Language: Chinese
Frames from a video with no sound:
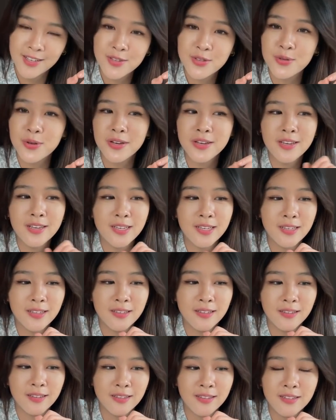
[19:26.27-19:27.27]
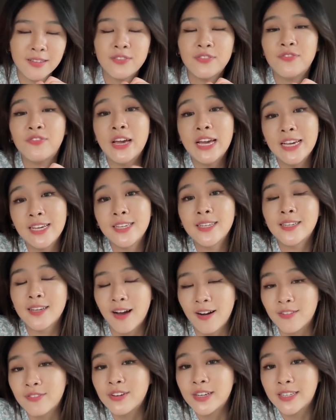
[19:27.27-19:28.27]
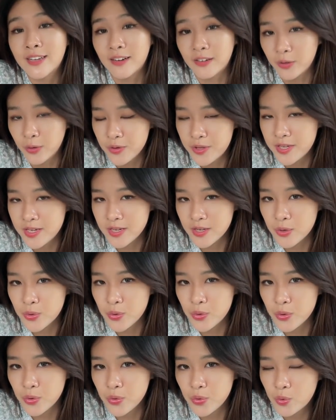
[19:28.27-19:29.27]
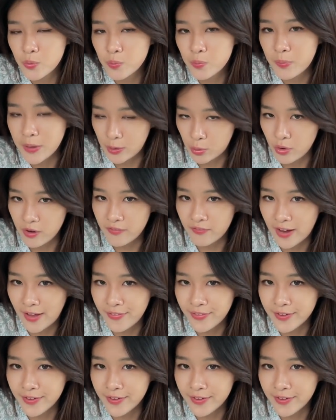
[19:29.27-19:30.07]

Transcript: 所以是非常非常有几率被推翻